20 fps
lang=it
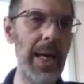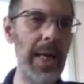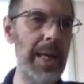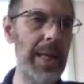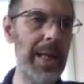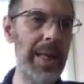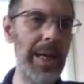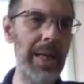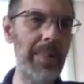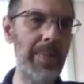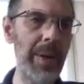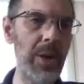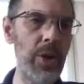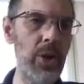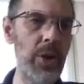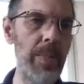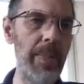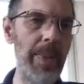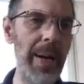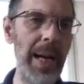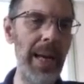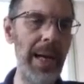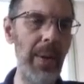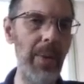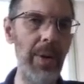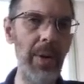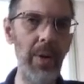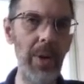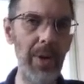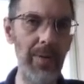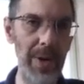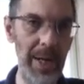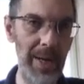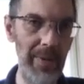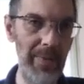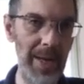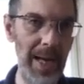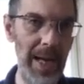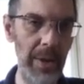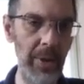il thread principale, quello che viene
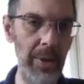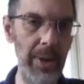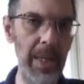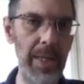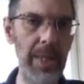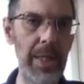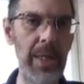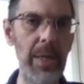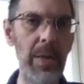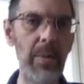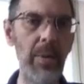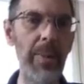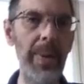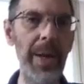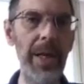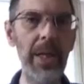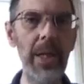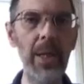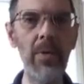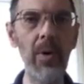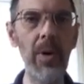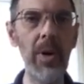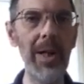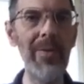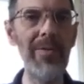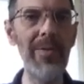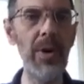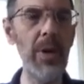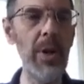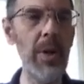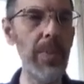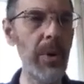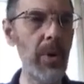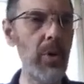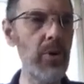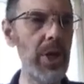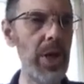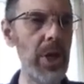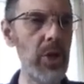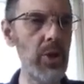avviato dal sistema operativo all'avvio del
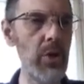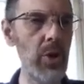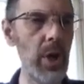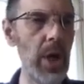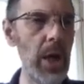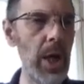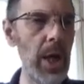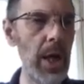processo,